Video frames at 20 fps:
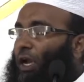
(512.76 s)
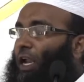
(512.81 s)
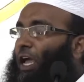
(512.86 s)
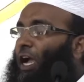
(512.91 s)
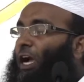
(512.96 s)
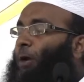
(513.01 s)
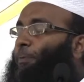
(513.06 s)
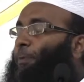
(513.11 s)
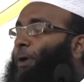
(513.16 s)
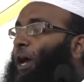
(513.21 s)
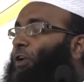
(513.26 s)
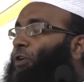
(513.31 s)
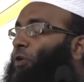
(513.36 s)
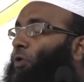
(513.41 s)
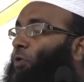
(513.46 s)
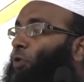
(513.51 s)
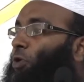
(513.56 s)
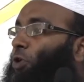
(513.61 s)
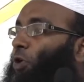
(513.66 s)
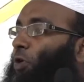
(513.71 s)
நாங்கள்
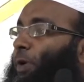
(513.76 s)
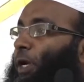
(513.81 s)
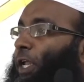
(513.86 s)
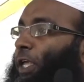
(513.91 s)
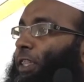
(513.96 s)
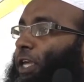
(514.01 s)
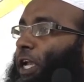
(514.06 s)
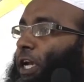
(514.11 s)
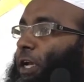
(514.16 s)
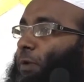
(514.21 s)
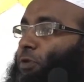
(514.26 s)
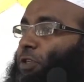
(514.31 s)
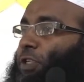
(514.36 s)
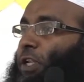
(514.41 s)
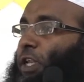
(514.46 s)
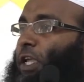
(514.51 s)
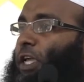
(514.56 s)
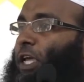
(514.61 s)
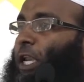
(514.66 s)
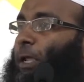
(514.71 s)
பார்க்கக்கூடிய ஒரு விடயம் தான்
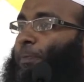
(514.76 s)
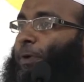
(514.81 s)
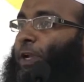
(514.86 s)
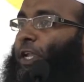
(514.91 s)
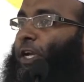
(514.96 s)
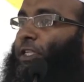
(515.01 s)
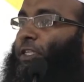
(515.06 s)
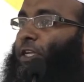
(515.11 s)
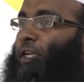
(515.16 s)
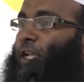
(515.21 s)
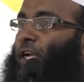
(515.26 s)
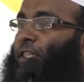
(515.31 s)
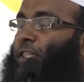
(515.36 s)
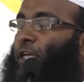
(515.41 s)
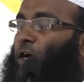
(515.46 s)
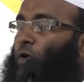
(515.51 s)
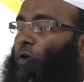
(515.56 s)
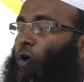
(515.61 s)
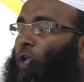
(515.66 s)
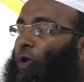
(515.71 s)
முஸ்லீம்கள் எப்படி என்று சொன்னால்
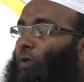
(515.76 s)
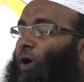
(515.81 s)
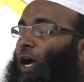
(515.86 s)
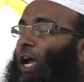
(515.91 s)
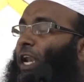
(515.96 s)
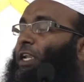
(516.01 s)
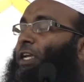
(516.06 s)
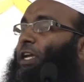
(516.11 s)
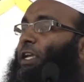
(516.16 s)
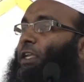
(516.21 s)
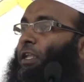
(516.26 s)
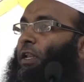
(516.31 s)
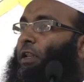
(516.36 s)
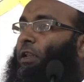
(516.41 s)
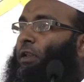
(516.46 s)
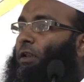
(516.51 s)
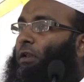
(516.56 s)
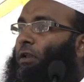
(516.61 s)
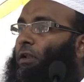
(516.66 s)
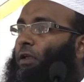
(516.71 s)
தங்களுடைய வாழ்க்கையில்
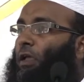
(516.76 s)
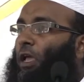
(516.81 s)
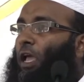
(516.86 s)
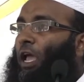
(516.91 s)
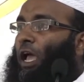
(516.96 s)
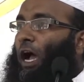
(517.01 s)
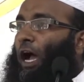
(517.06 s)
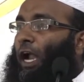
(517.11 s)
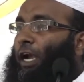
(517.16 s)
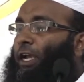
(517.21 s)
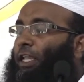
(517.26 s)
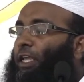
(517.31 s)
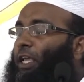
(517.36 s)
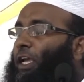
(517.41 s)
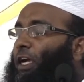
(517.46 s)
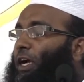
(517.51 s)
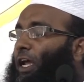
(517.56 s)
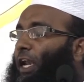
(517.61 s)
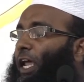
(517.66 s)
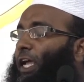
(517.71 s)
அந்நிய
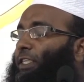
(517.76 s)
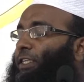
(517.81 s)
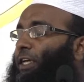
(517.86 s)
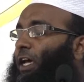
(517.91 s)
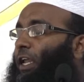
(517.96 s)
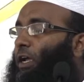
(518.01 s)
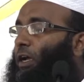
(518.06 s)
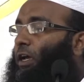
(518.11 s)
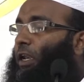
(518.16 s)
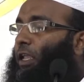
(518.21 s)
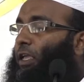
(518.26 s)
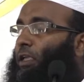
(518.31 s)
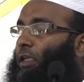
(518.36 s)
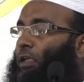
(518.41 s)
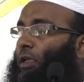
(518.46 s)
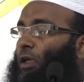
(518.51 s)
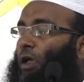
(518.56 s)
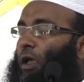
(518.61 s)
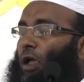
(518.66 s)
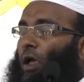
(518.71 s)
கலாச்சாரங்களை
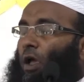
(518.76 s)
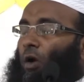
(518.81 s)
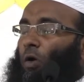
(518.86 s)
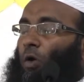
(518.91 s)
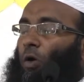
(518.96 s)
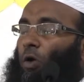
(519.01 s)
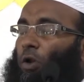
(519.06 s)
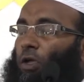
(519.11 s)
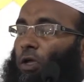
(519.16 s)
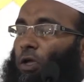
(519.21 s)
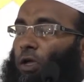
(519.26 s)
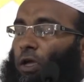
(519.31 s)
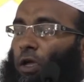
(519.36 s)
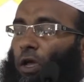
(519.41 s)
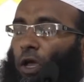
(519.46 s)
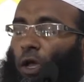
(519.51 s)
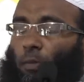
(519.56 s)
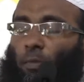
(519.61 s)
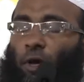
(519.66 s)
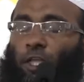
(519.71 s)
ஒரு
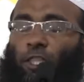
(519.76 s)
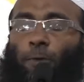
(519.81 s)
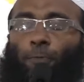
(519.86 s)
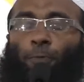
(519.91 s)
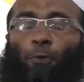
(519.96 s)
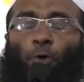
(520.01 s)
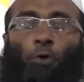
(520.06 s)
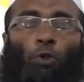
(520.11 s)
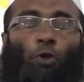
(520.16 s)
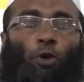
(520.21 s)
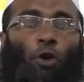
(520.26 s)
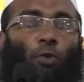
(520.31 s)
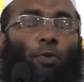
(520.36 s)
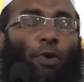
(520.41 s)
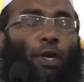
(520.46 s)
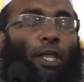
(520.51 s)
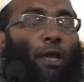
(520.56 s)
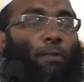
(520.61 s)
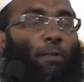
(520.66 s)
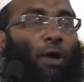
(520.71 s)
மதிப்புக்குரிய ஒரு
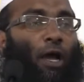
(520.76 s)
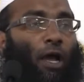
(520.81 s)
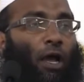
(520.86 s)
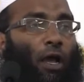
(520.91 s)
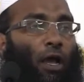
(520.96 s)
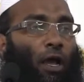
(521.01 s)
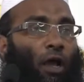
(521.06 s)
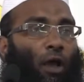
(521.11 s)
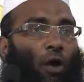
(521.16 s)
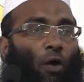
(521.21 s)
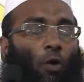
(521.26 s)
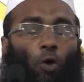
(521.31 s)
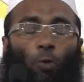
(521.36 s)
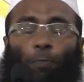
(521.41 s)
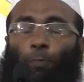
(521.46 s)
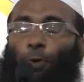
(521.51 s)
விடயமாக ஒரு